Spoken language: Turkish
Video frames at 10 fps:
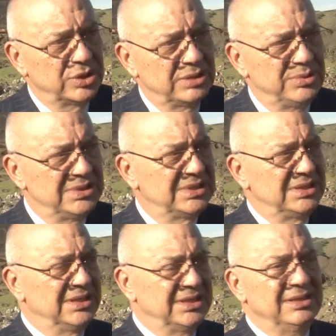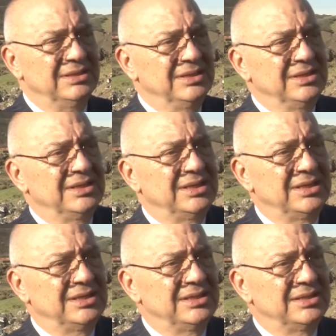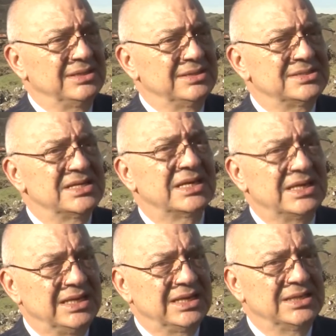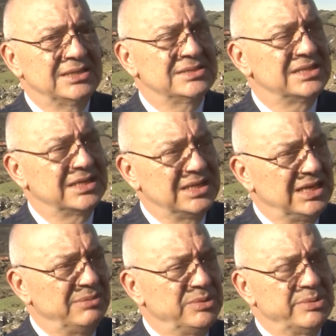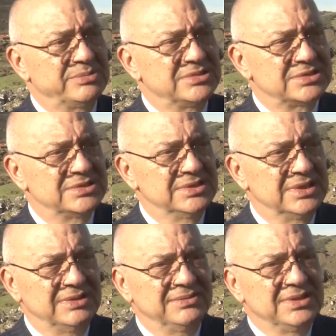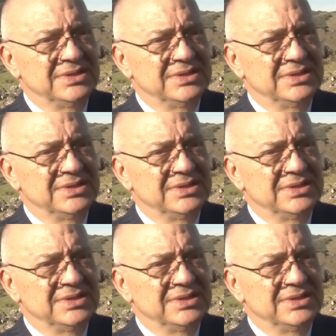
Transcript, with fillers: görebildikleri e, sergileri sergileyebilmemiz için de